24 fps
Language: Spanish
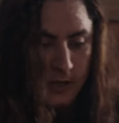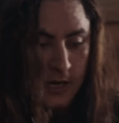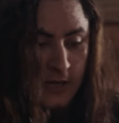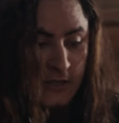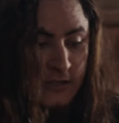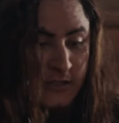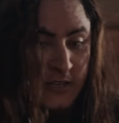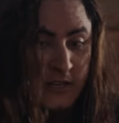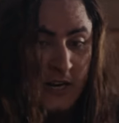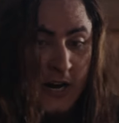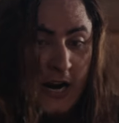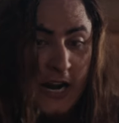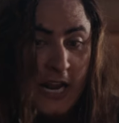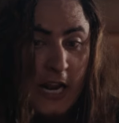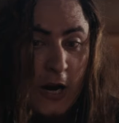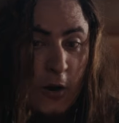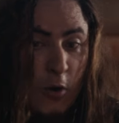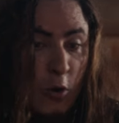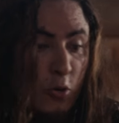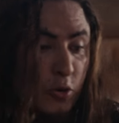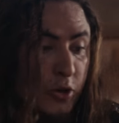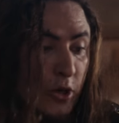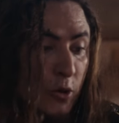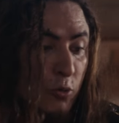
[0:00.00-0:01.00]
A entregar
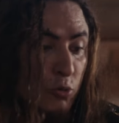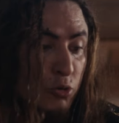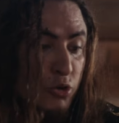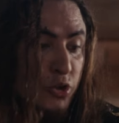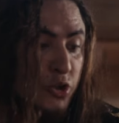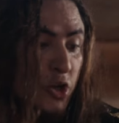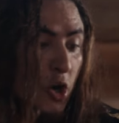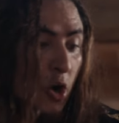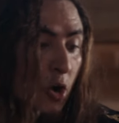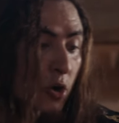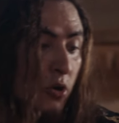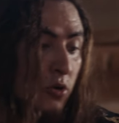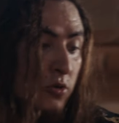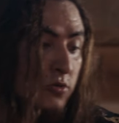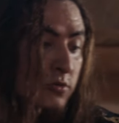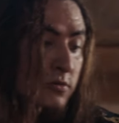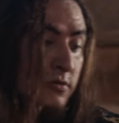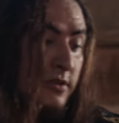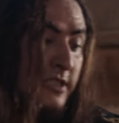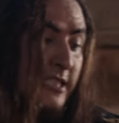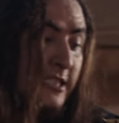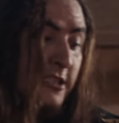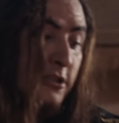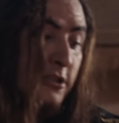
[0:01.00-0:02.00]
la contribución del